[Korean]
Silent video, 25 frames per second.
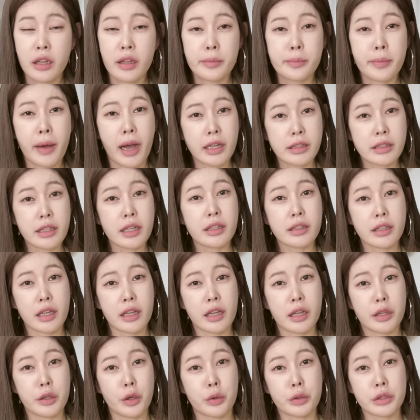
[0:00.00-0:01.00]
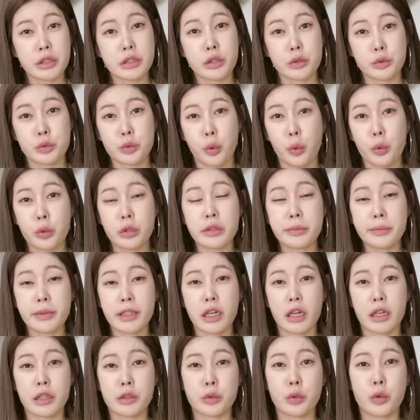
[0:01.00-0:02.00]
만약에 여기서
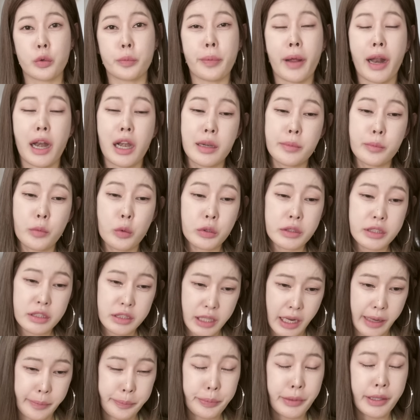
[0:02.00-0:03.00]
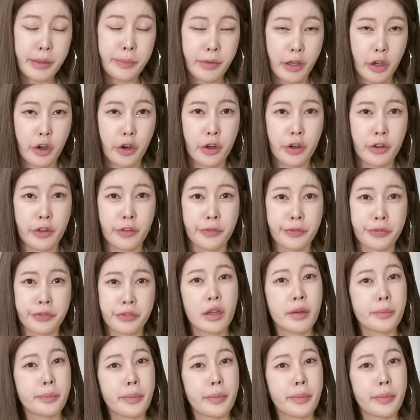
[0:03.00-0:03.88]
조금이라도 발목이 잡히면